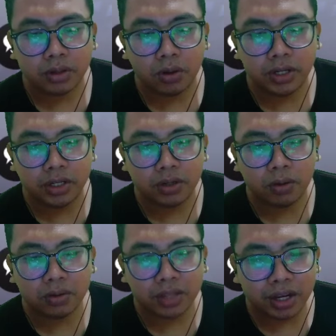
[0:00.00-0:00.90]
Loading
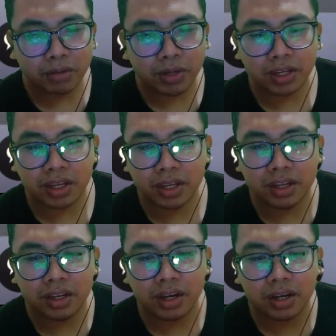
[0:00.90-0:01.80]
konten,
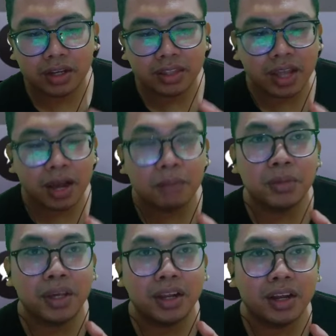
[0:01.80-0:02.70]
gila.
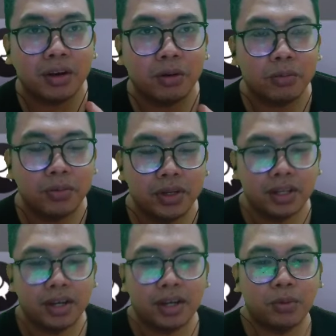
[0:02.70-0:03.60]
Tampilan
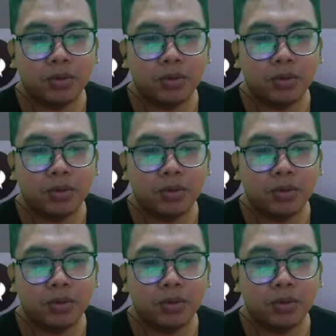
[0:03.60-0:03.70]
lobbynya